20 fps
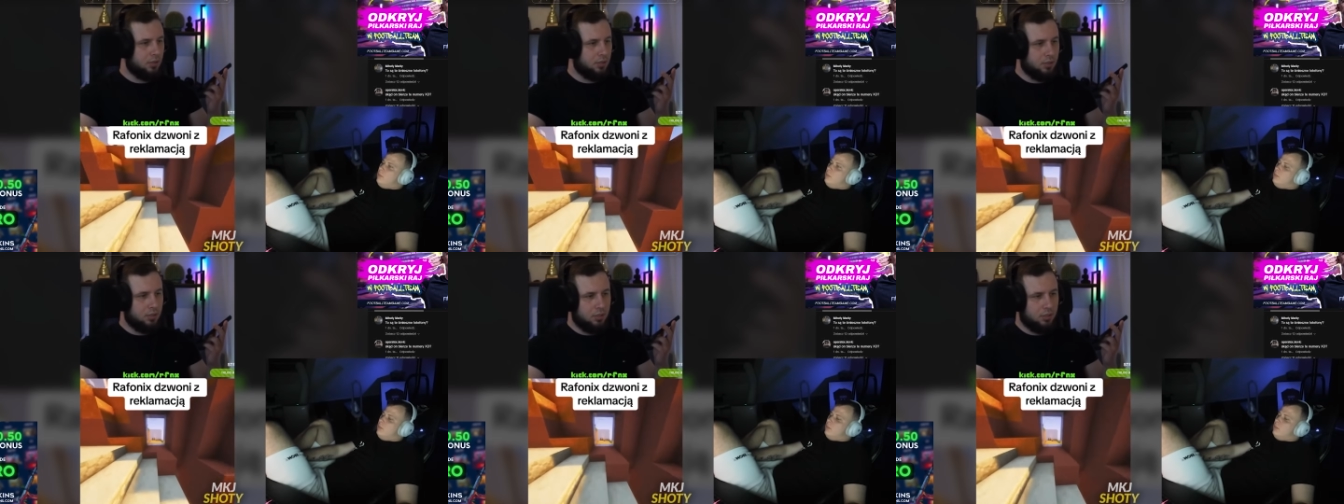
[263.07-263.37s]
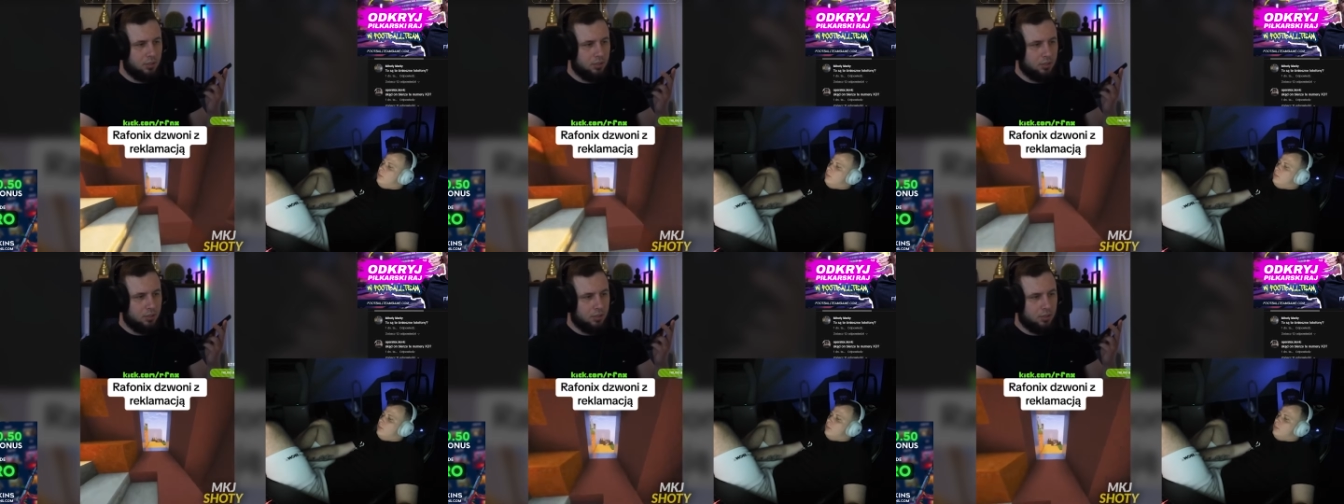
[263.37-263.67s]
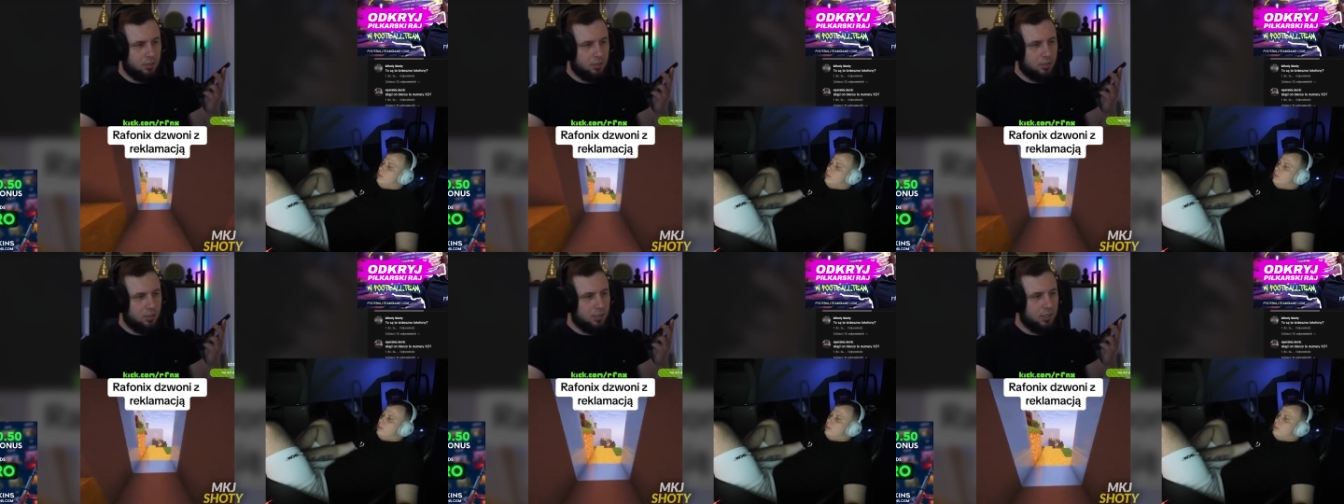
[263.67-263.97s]

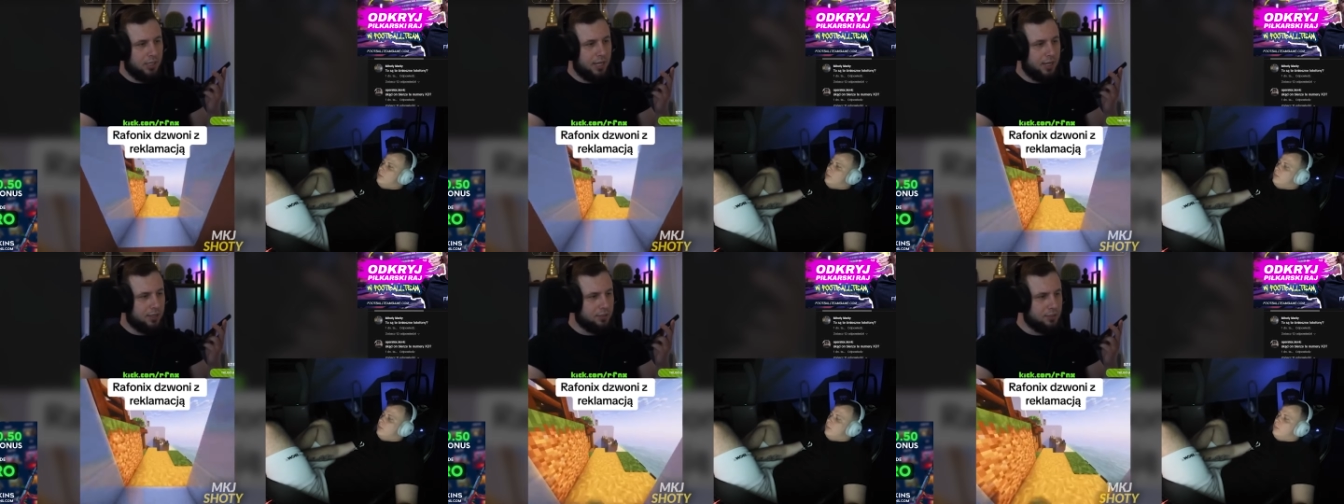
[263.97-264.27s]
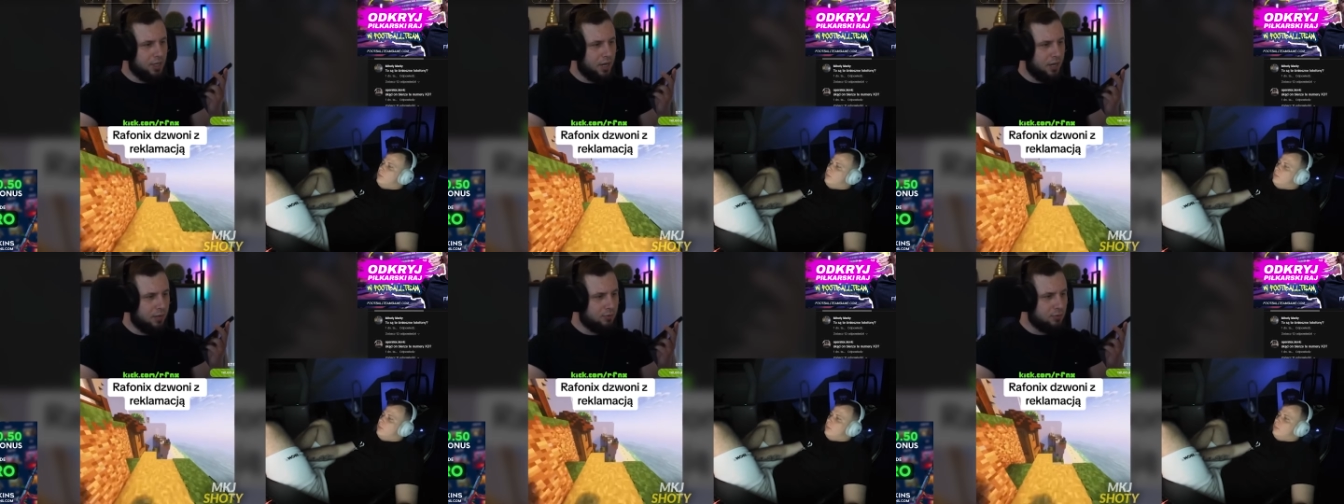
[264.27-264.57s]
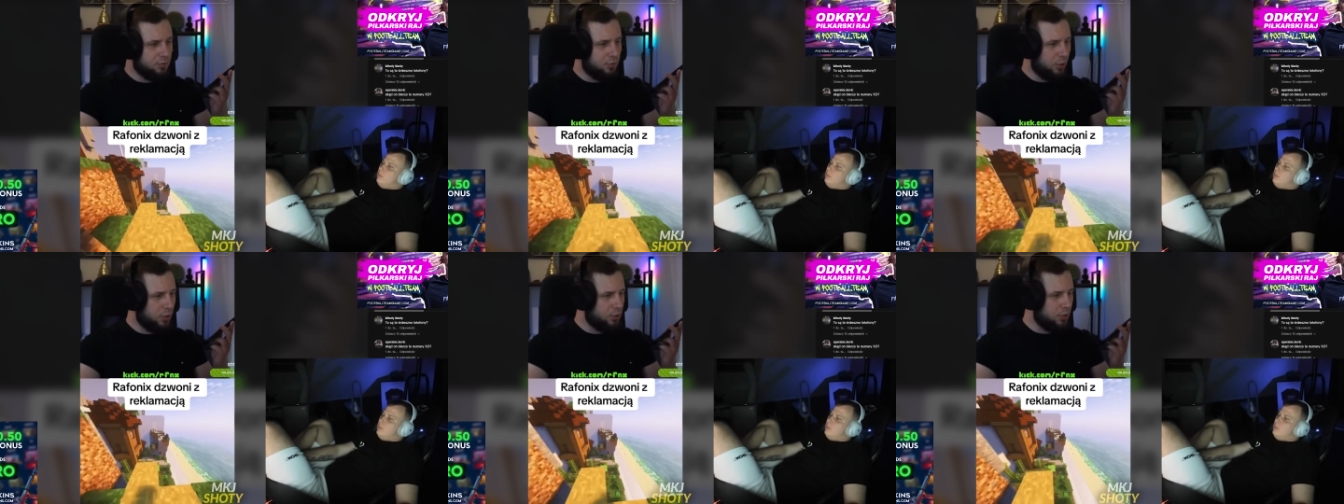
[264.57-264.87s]
Cześć. Ja
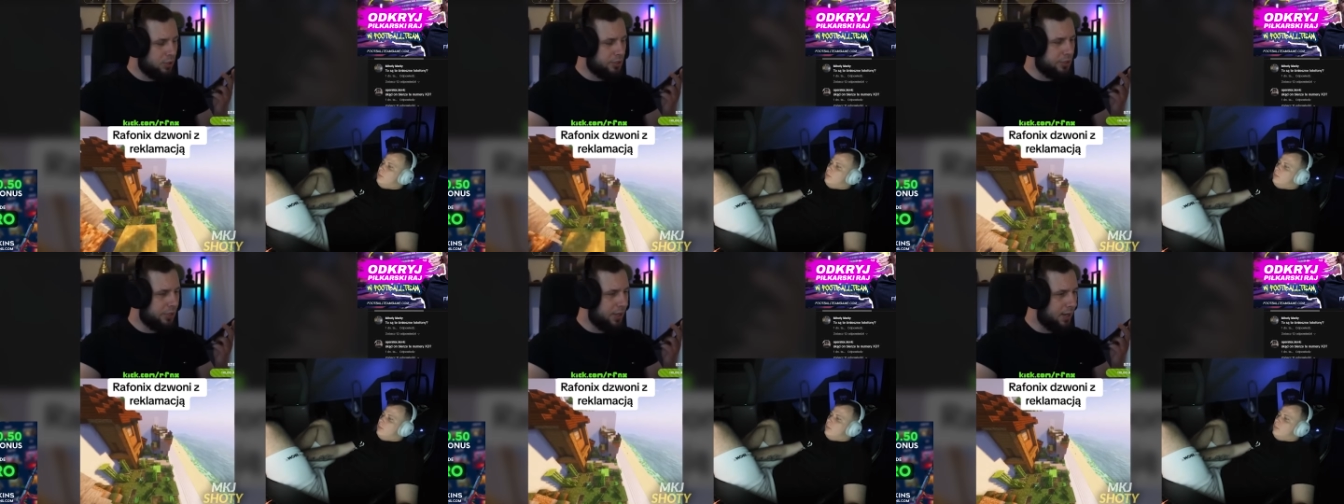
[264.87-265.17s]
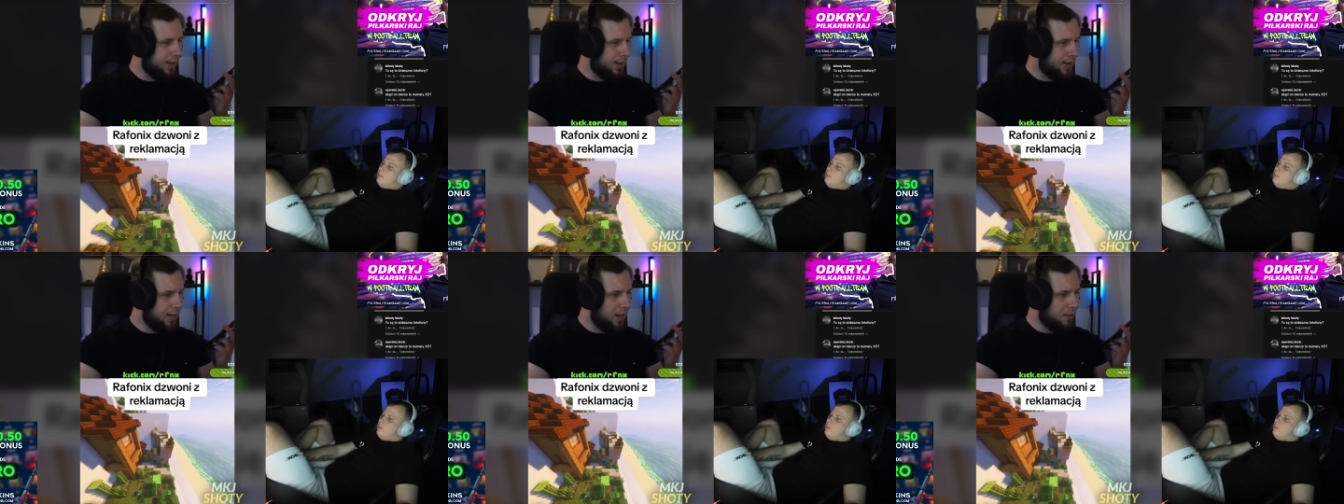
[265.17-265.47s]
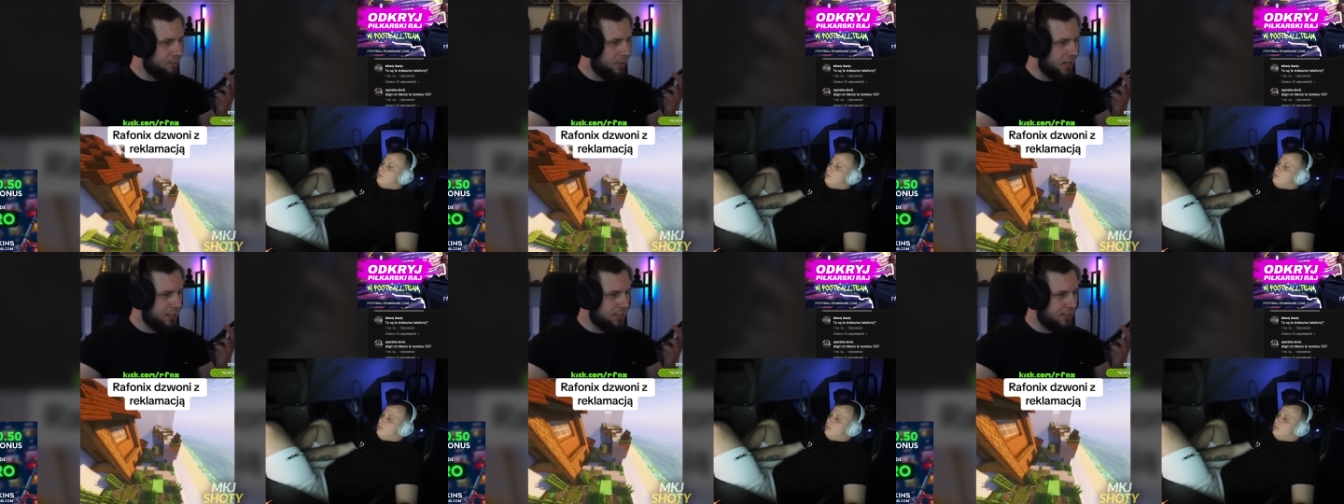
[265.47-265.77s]
chciałem złożyć
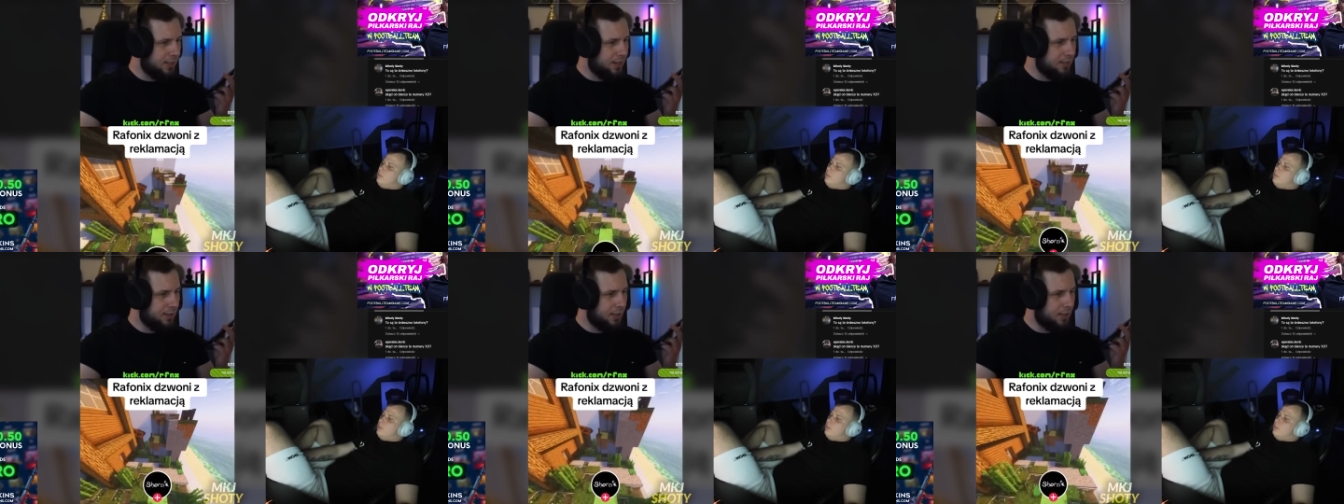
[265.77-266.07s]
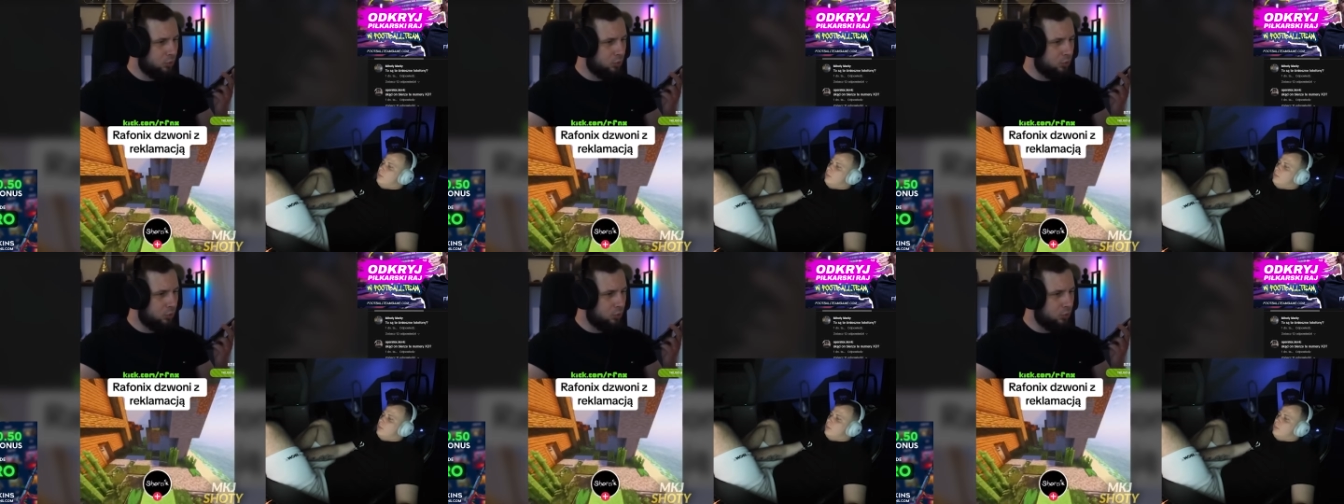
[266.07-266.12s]
reklamację